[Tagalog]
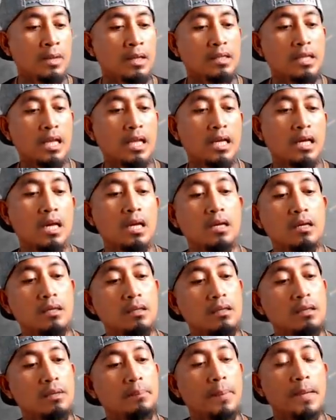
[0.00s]

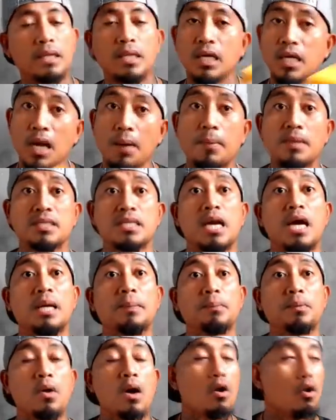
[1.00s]
Talagang pag
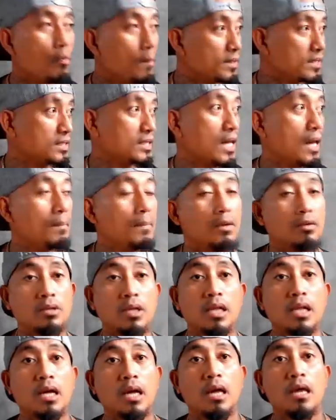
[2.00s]
nagkabasaan ko, ako masasabi ko
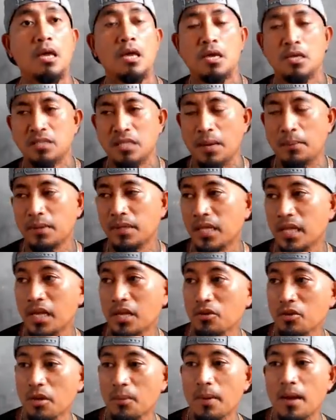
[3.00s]
talaga, sabi nila
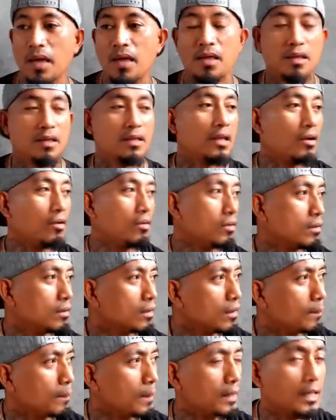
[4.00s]
yung iba, nako,
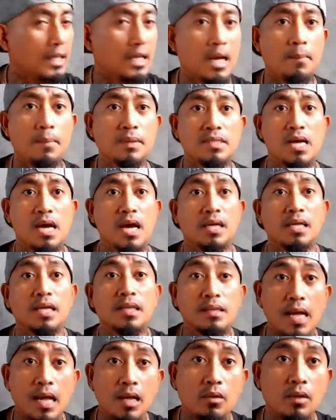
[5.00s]
pag nagkabasaan yan,
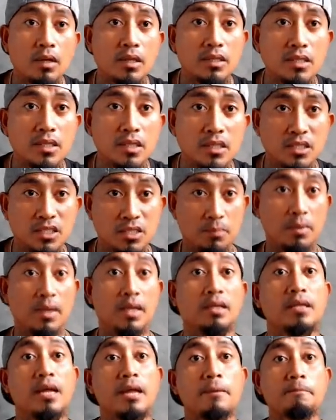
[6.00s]
talo ka na dyan kasi
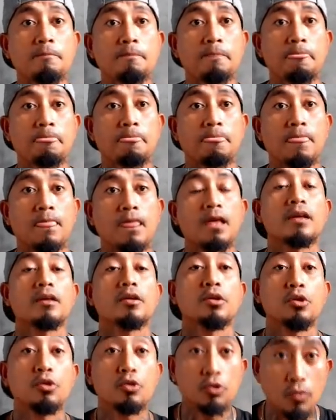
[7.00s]
big time. Hmm,
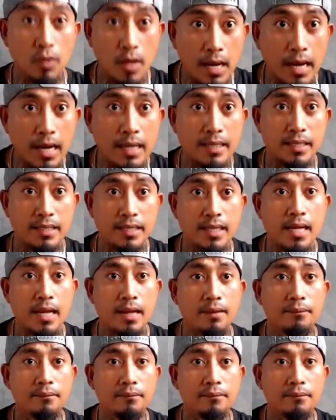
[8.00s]
yun yung akala nila.